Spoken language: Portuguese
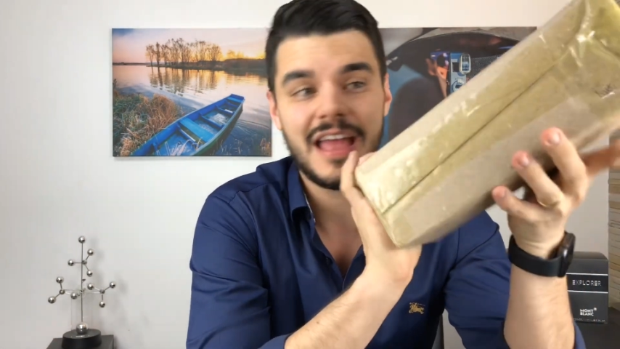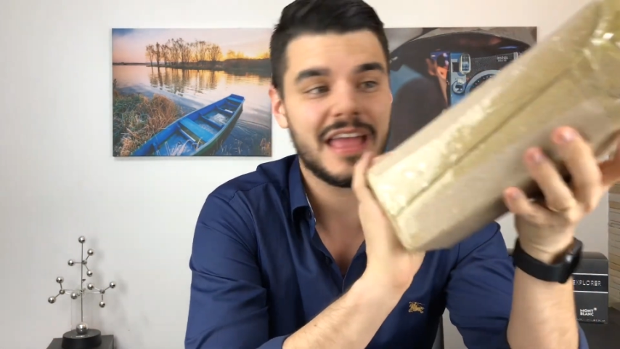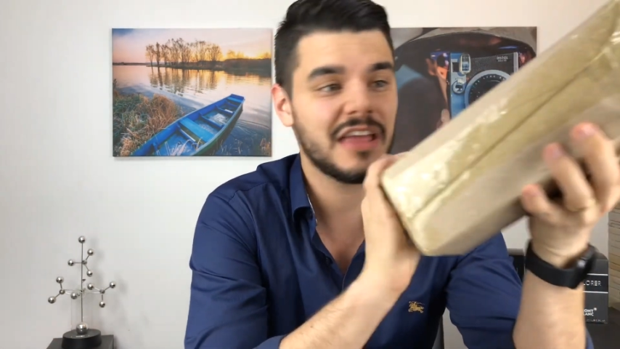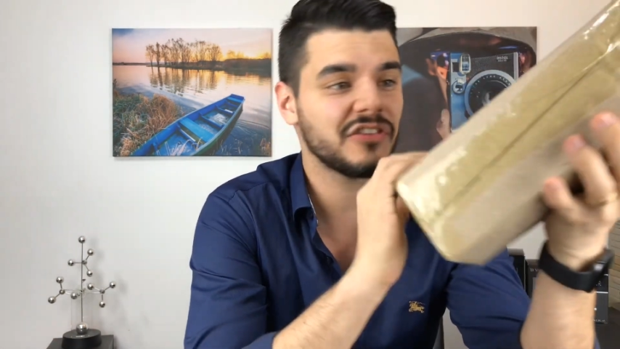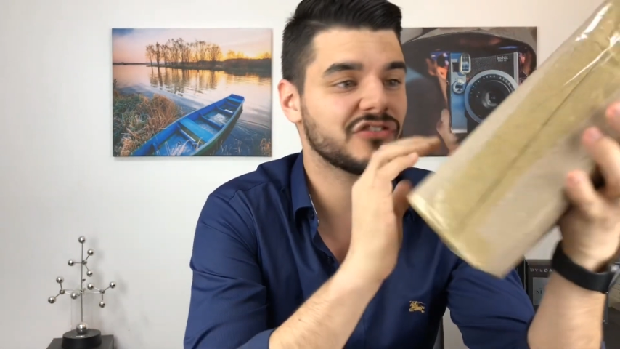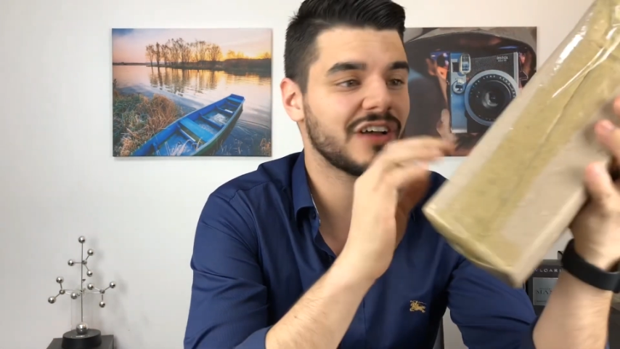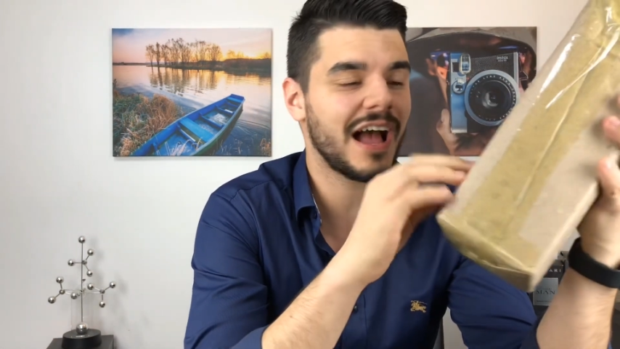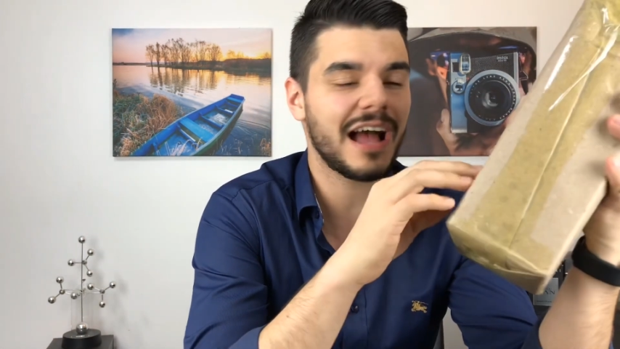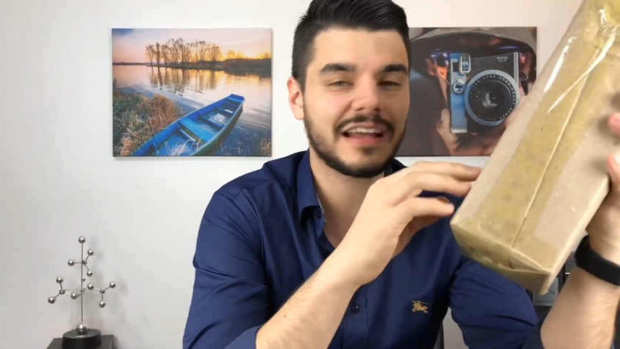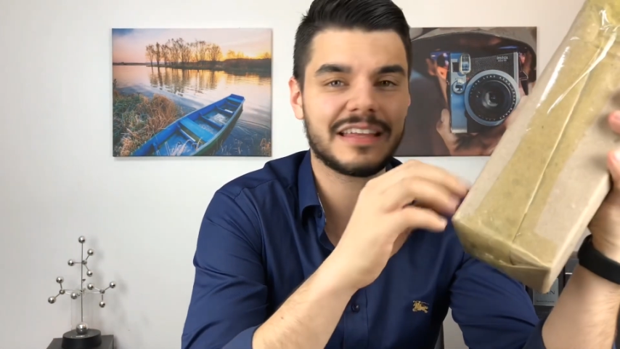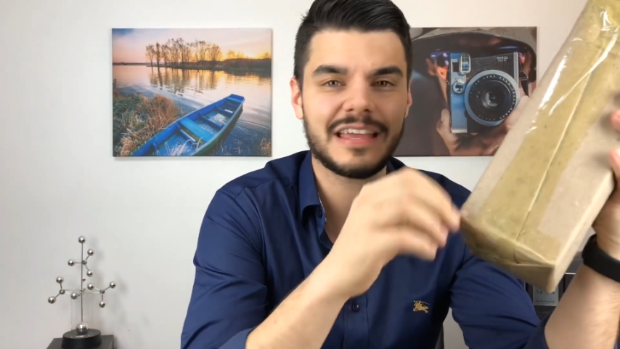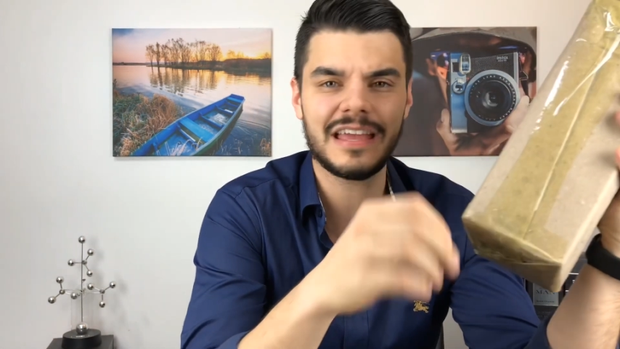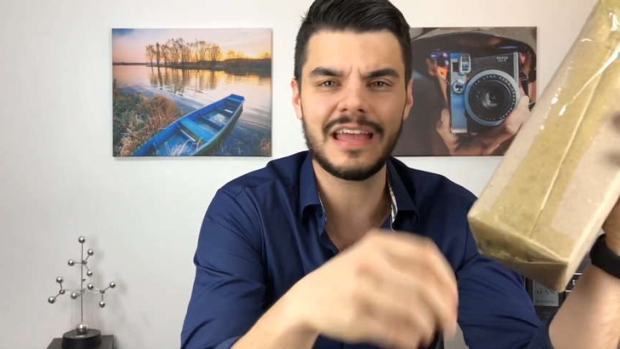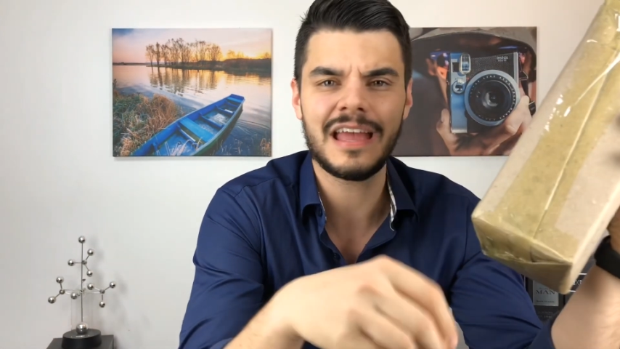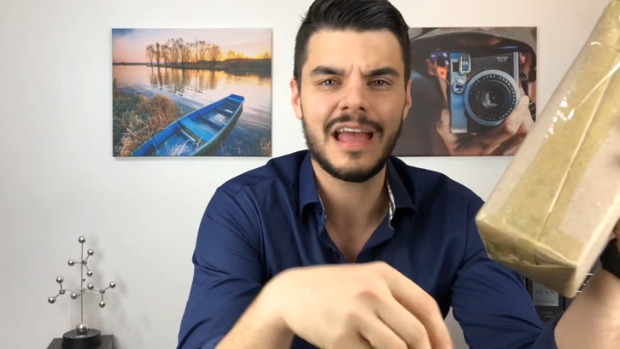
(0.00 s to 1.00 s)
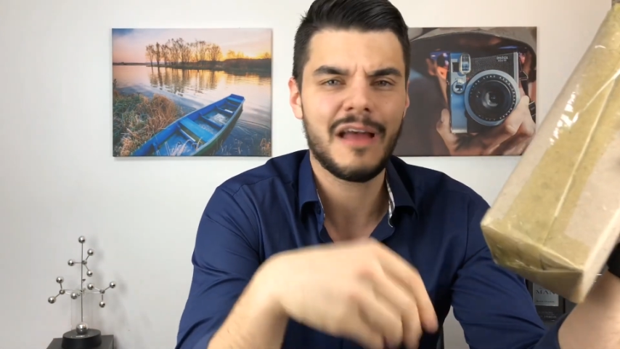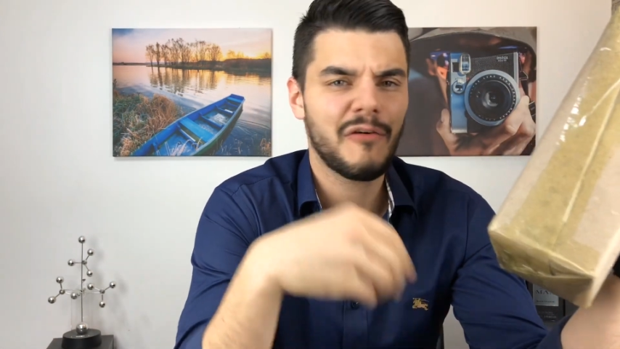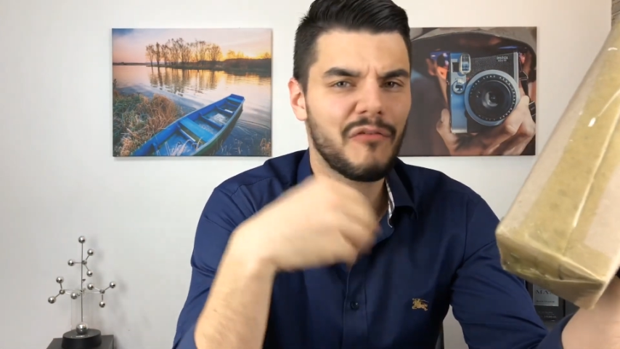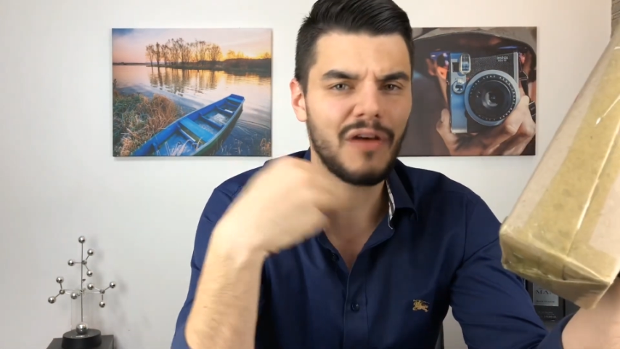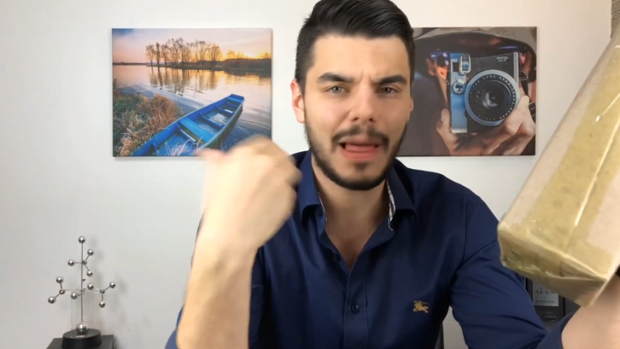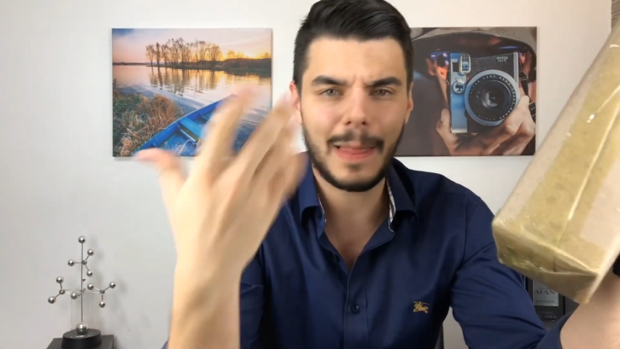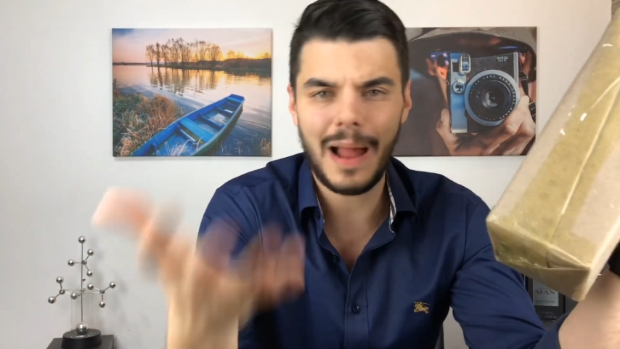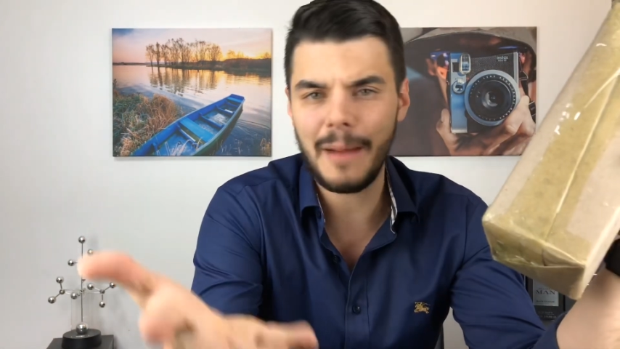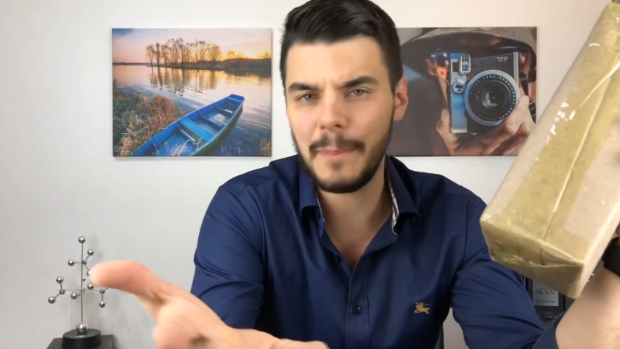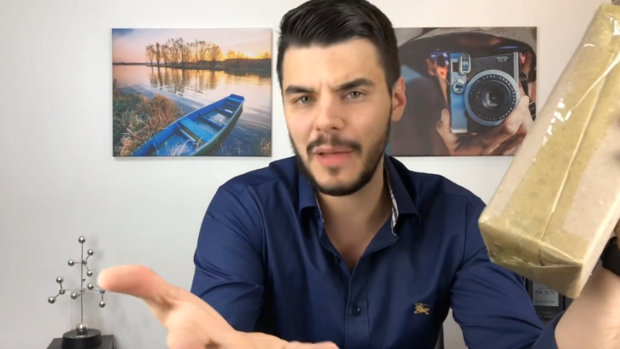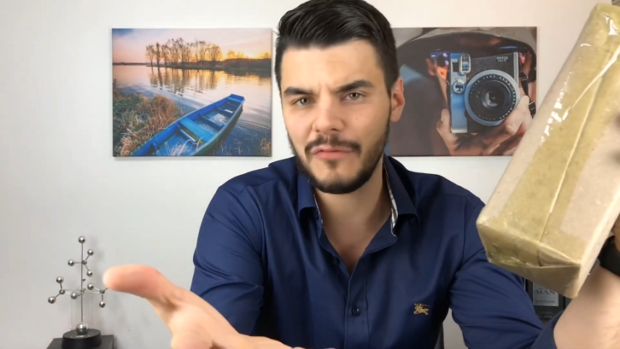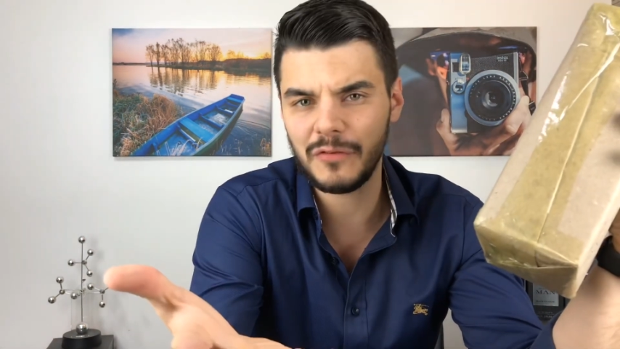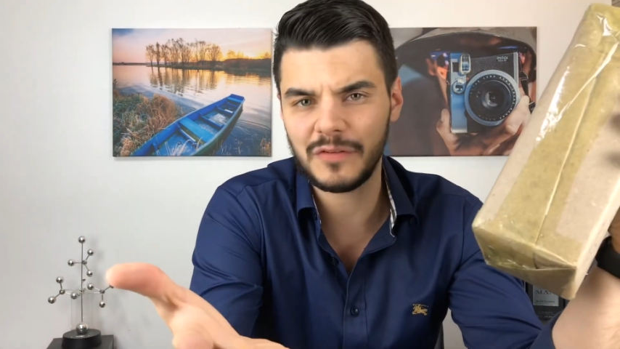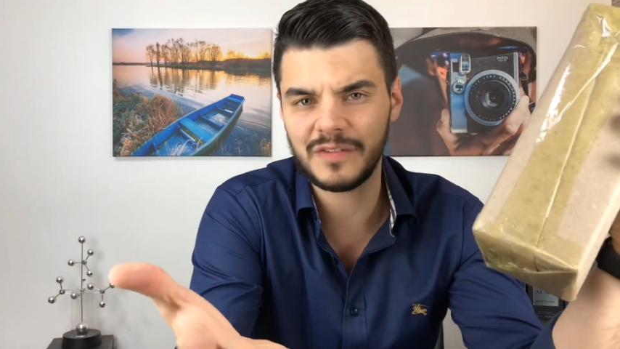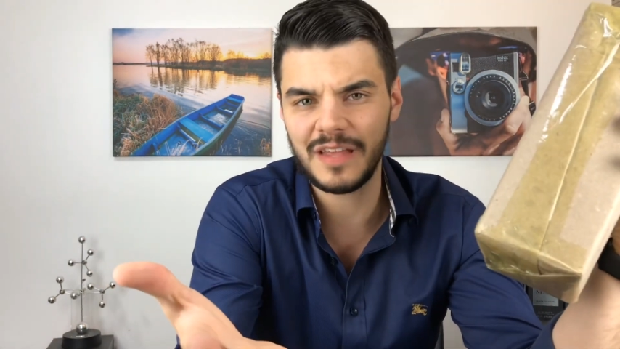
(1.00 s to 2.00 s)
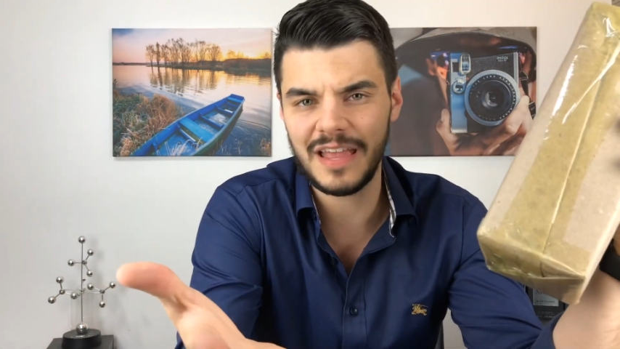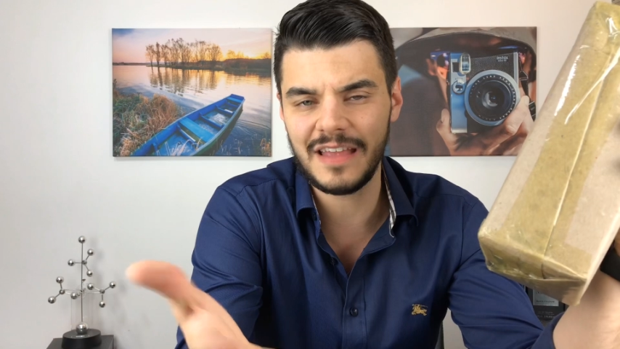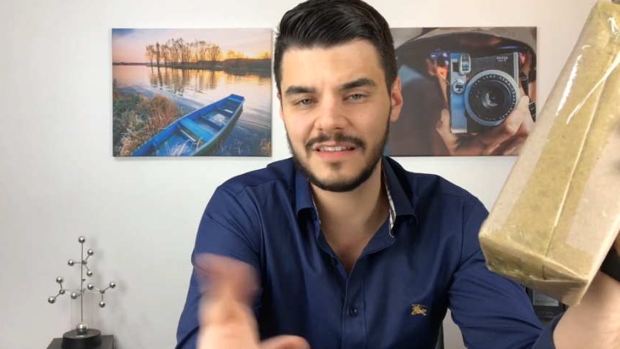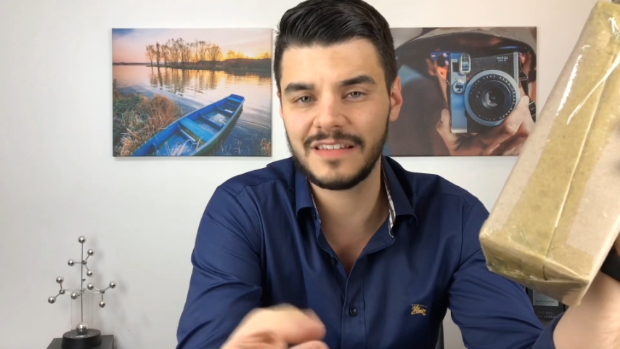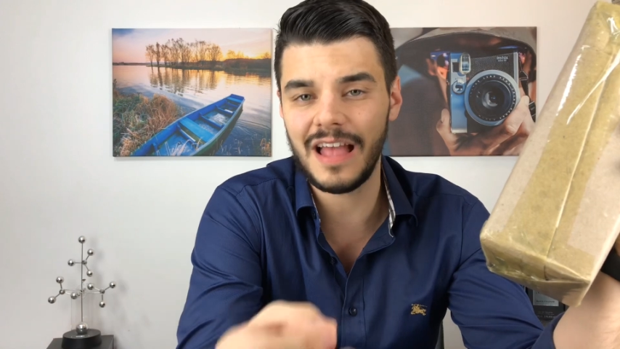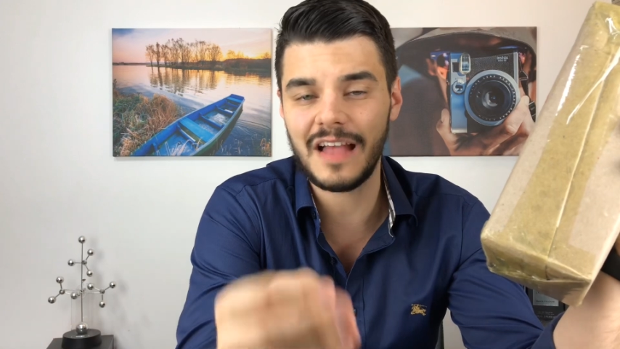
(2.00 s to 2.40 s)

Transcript: e já aqui falar para vocês